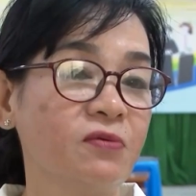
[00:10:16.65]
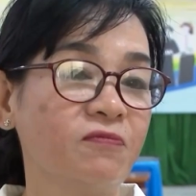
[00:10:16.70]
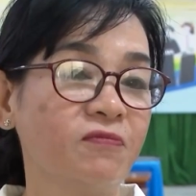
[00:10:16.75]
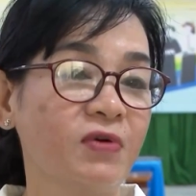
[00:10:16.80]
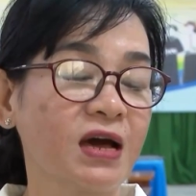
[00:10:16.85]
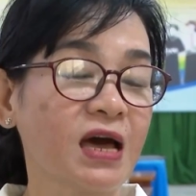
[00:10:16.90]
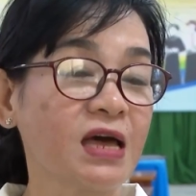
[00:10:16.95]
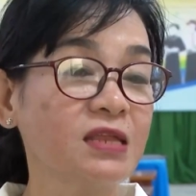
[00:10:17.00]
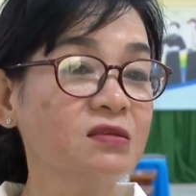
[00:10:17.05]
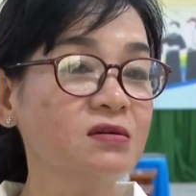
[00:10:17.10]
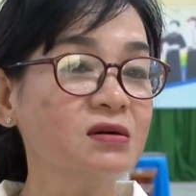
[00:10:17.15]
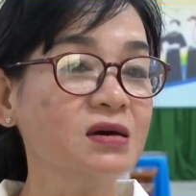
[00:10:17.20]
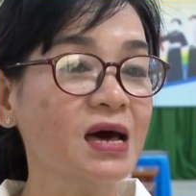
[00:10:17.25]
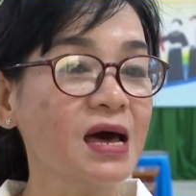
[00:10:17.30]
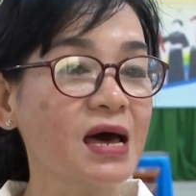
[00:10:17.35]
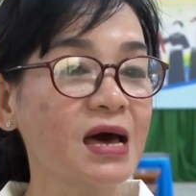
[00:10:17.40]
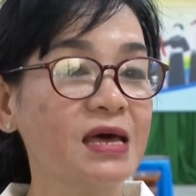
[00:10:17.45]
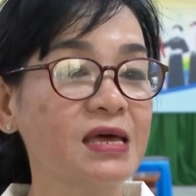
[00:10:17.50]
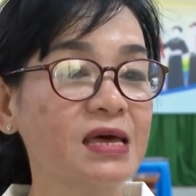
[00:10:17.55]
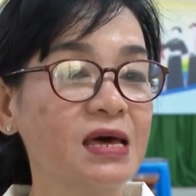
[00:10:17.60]
và cái thứ
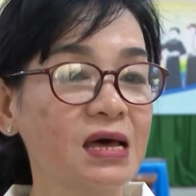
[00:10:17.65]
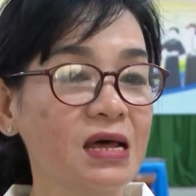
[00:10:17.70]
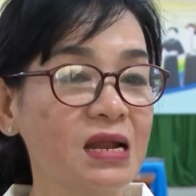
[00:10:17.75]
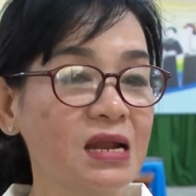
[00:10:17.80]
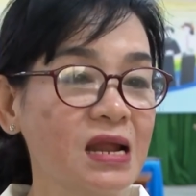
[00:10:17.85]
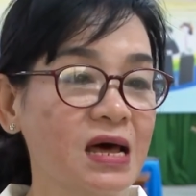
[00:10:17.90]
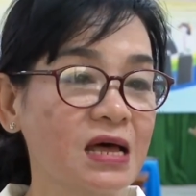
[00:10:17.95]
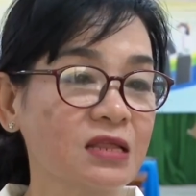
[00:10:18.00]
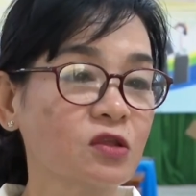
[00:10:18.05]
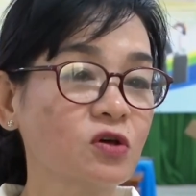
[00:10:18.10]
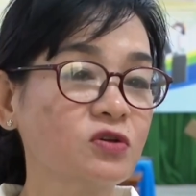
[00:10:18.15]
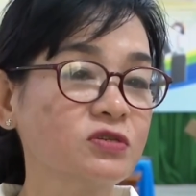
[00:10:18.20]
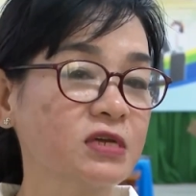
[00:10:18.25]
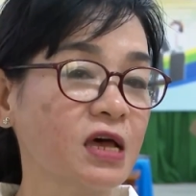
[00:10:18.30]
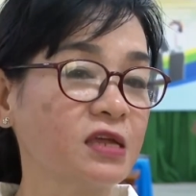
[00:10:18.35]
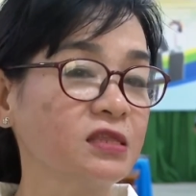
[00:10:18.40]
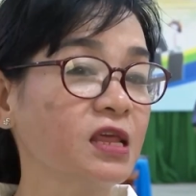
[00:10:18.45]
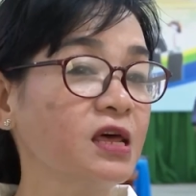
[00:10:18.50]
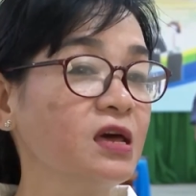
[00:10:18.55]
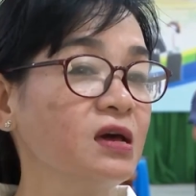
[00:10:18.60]
hai là tôi
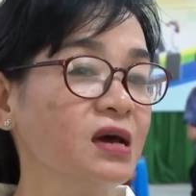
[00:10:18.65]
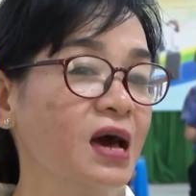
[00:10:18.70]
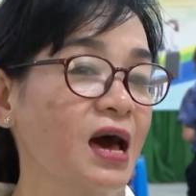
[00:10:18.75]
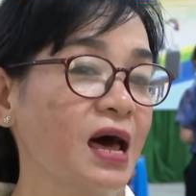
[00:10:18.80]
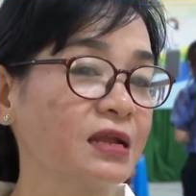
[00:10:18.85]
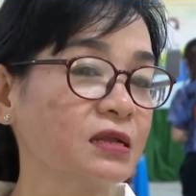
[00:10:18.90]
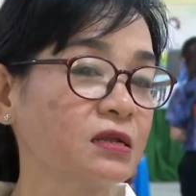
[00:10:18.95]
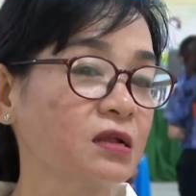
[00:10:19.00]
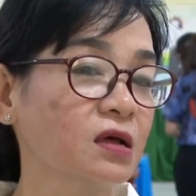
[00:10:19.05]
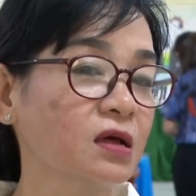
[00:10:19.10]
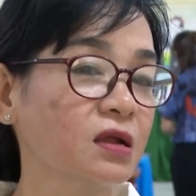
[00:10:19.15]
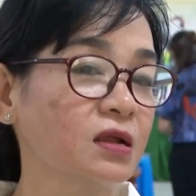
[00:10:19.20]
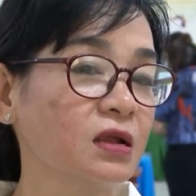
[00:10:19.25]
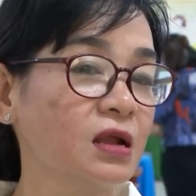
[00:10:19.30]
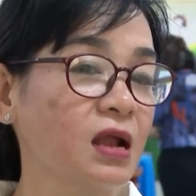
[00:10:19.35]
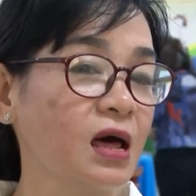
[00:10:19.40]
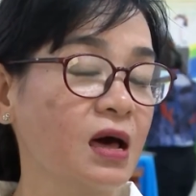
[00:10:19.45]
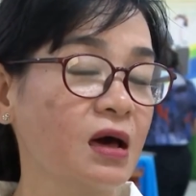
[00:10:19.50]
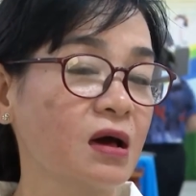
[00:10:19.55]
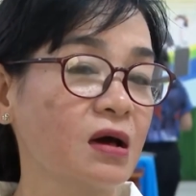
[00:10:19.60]
sẽ tiến hành trên
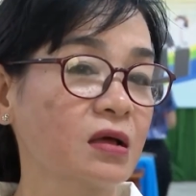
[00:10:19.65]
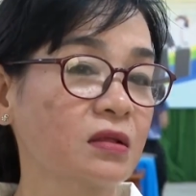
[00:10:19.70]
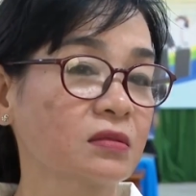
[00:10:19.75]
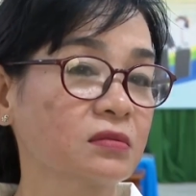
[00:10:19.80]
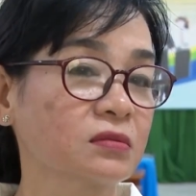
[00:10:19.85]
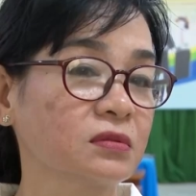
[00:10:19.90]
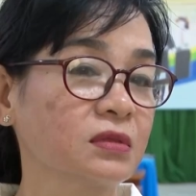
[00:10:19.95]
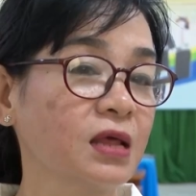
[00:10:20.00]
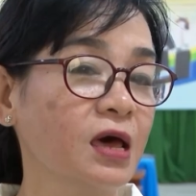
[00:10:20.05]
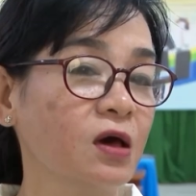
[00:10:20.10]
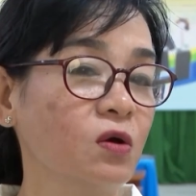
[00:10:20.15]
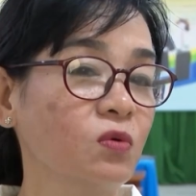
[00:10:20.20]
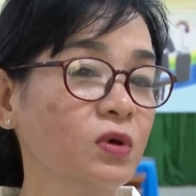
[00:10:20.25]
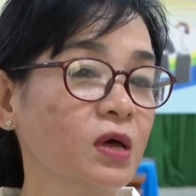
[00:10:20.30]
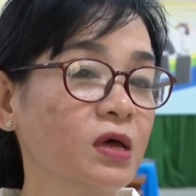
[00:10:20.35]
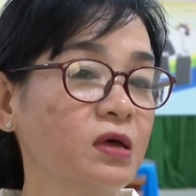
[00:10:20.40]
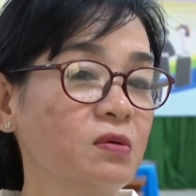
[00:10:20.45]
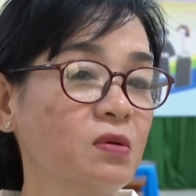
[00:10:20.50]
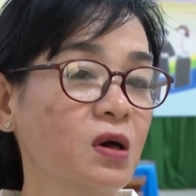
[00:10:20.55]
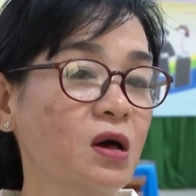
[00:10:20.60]
là theo
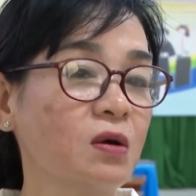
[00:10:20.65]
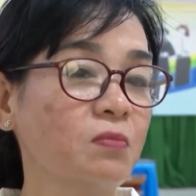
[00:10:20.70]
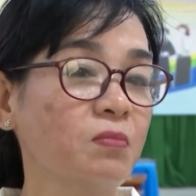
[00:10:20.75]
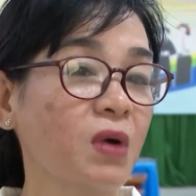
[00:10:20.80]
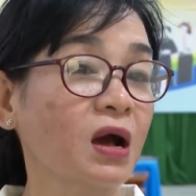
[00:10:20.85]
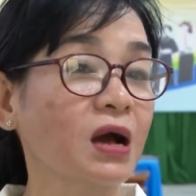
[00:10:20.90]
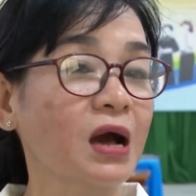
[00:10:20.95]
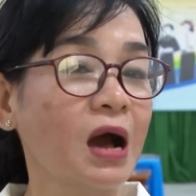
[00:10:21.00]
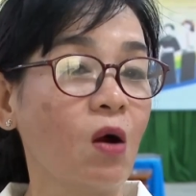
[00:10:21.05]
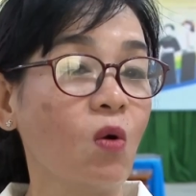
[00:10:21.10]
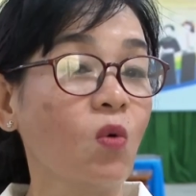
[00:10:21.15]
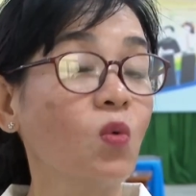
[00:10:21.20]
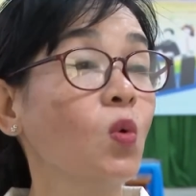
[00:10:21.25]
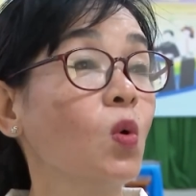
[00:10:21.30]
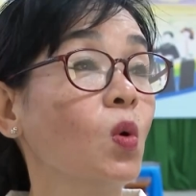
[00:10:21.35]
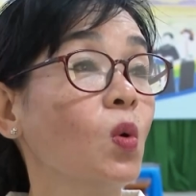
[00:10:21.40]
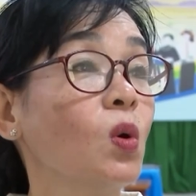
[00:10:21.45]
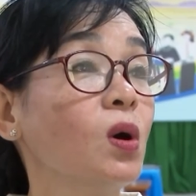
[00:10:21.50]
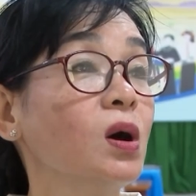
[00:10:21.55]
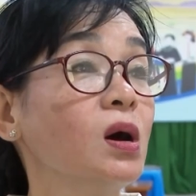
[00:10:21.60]
cái à, mật khẩu
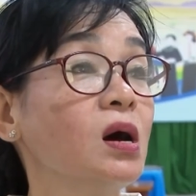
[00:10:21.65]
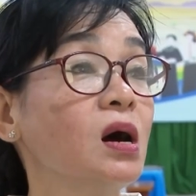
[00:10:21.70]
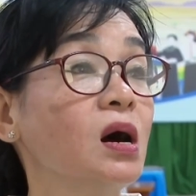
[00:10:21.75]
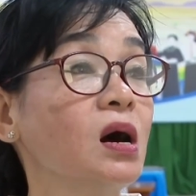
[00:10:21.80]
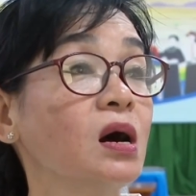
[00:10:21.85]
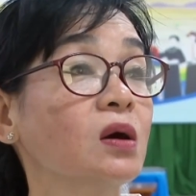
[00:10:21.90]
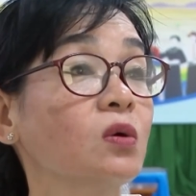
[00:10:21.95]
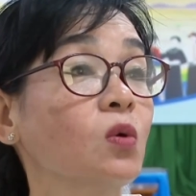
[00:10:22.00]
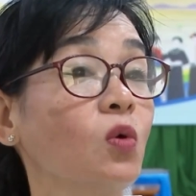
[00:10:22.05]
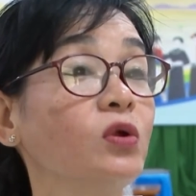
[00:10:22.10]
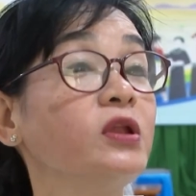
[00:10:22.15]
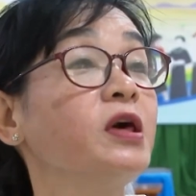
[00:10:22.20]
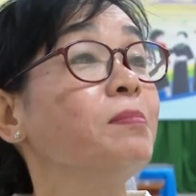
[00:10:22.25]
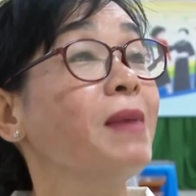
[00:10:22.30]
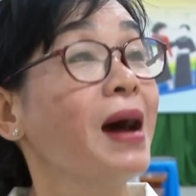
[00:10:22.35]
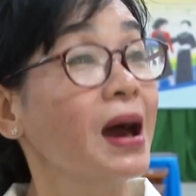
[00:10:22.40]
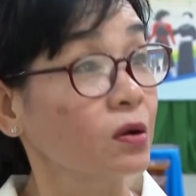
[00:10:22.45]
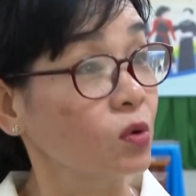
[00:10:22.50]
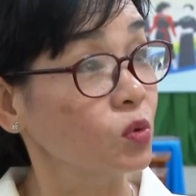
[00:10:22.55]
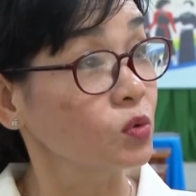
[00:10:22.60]
của à, của địa
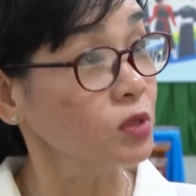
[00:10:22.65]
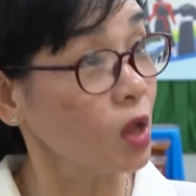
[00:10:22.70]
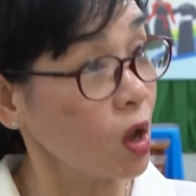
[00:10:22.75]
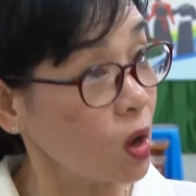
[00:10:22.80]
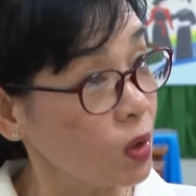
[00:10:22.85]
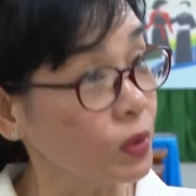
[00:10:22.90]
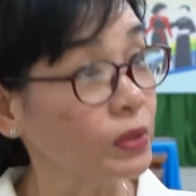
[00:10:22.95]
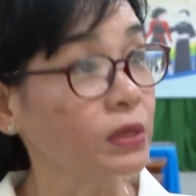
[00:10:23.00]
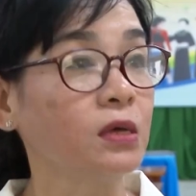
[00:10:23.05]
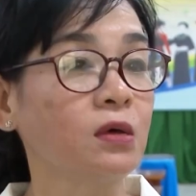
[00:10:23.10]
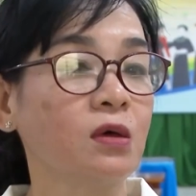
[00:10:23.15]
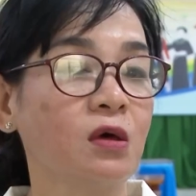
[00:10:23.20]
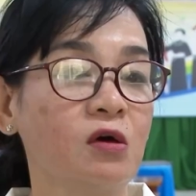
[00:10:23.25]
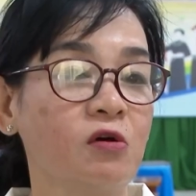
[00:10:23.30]
bàn của tôi